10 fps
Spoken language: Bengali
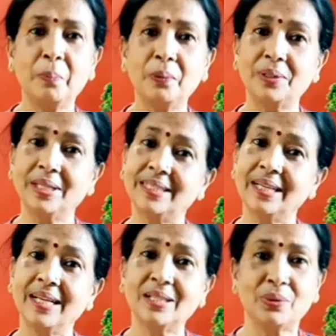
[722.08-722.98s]
ফুড
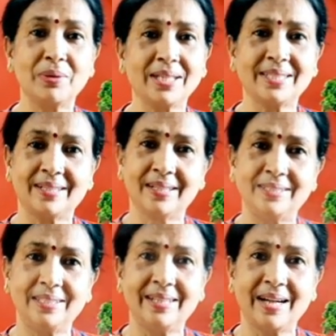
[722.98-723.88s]
কিচেনে সোনা
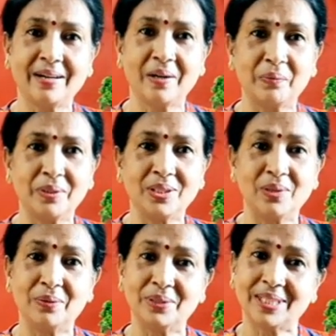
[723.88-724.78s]
চ্যাটার্জি রান্না
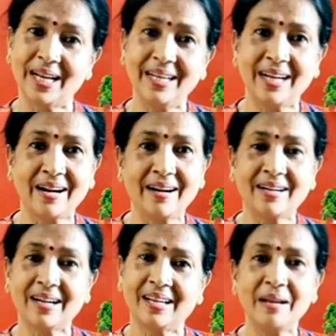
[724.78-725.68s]
করেছিল সেই
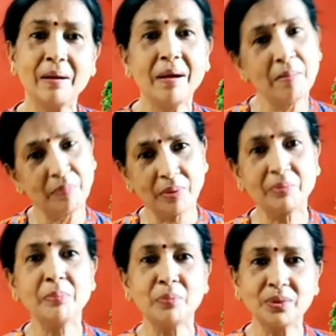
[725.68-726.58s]
রান্নাটা খেয়ে
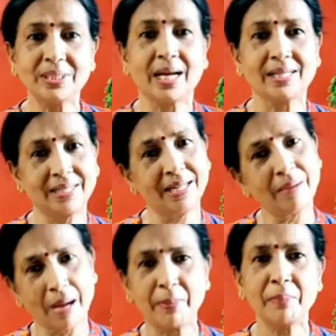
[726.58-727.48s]
মোটামুটি মুখ ছাড়তে
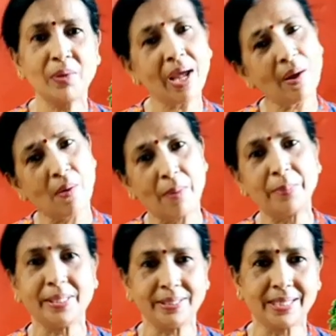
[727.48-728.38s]
আমার মনে হয়
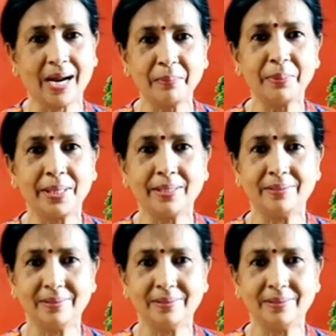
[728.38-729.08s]
হবেই ছাড়বেই